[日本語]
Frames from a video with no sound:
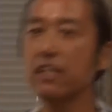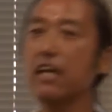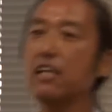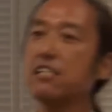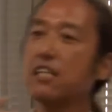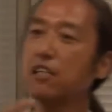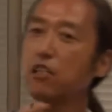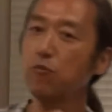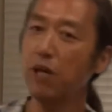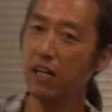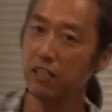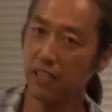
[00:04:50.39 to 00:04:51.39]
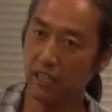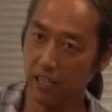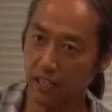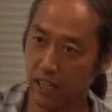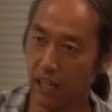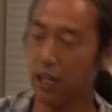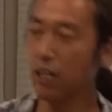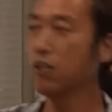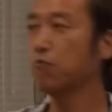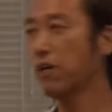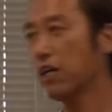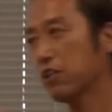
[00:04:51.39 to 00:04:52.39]
店員さんでもありながら、
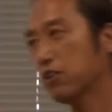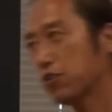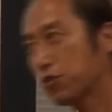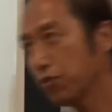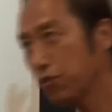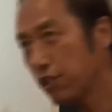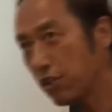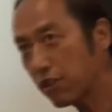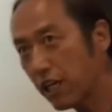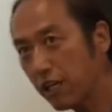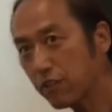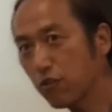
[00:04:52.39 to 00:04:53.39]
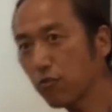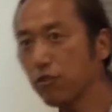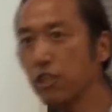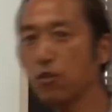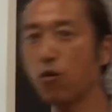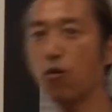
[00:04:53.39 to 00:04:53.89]
まあ、作ってるケーキ職人